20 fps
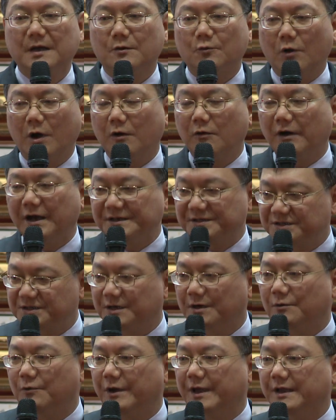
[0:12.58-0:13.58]
关怀
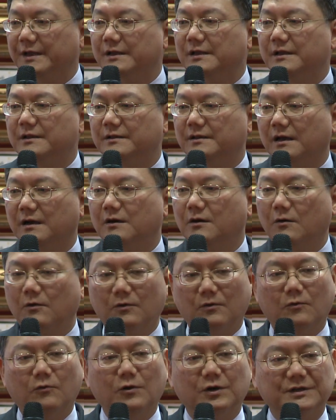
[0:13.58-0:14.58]
社会，能够
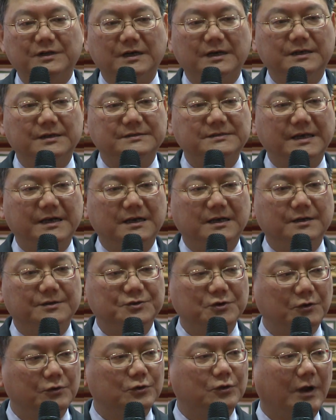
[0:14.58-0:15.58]
获得这个
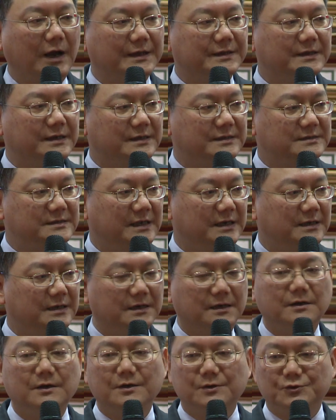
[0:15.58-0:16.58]
救国团的这
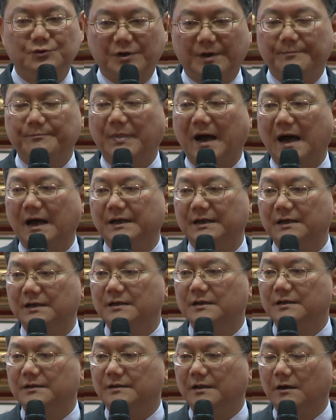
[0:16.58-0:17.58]
个选拔呢，
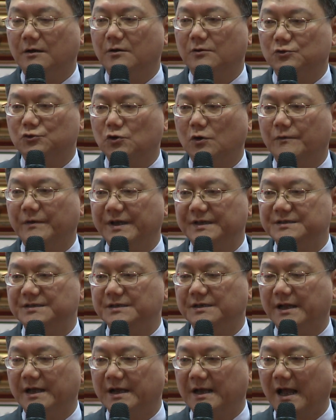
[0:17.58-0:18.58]
能够作为青
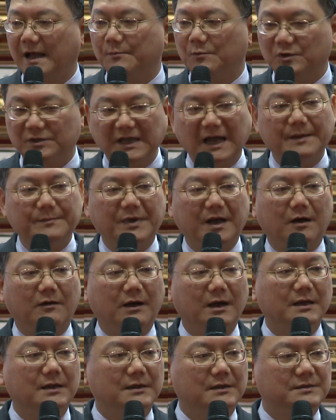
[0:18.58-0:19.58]
年楷模代表
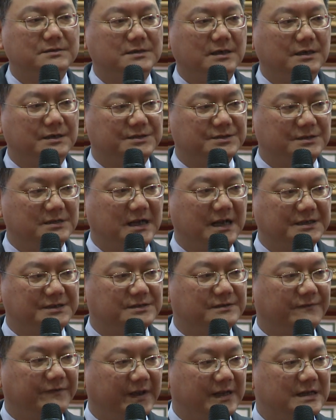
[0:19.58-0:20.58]
啊，这个实在
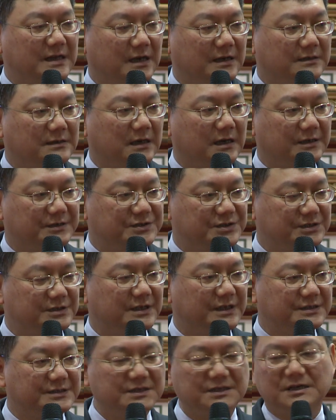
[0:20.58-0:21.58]
是非常呃值
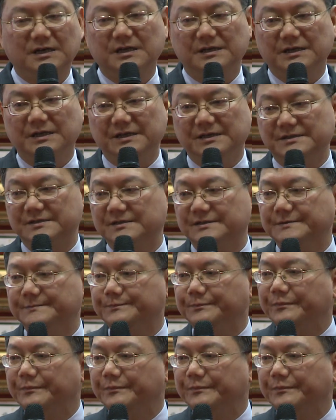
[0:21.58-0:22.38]
得敬贺的意思。